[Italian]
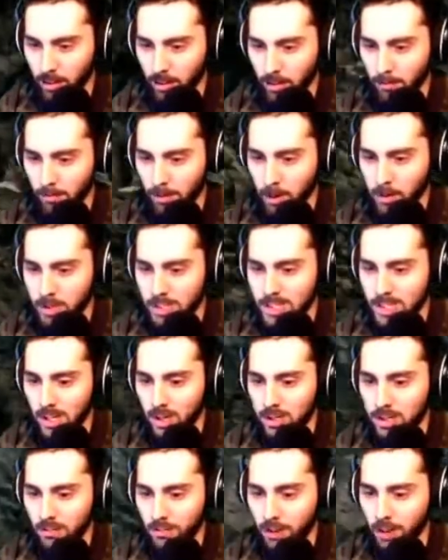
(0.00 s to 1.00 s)
Ma questi
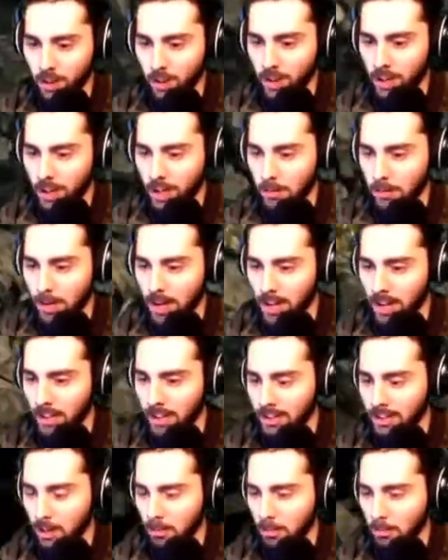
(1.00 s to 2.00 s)
cosi fanno anche
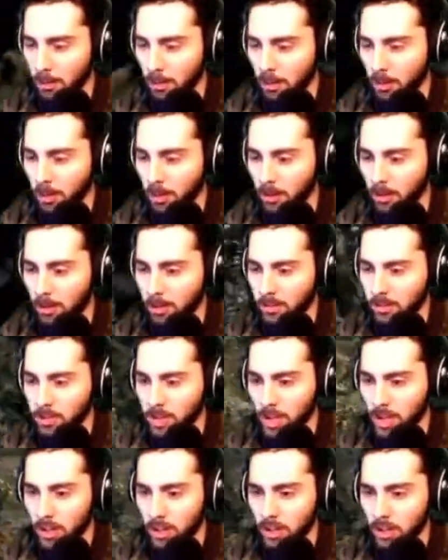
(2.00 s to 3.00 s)
male tra un po'.
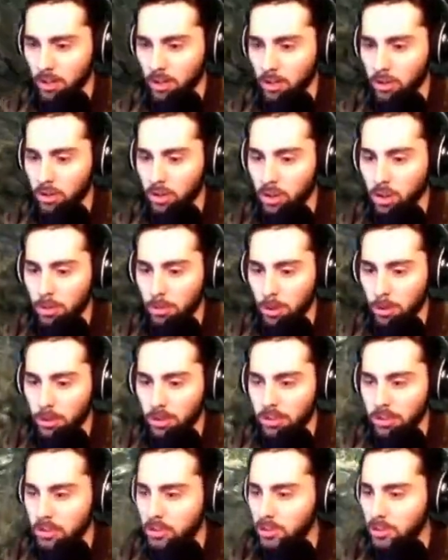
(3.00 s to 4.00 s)
Cioè, oddio, ma
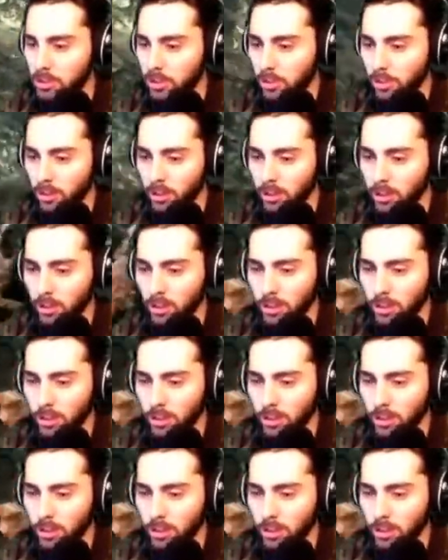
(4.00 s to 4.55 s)
quanti sono?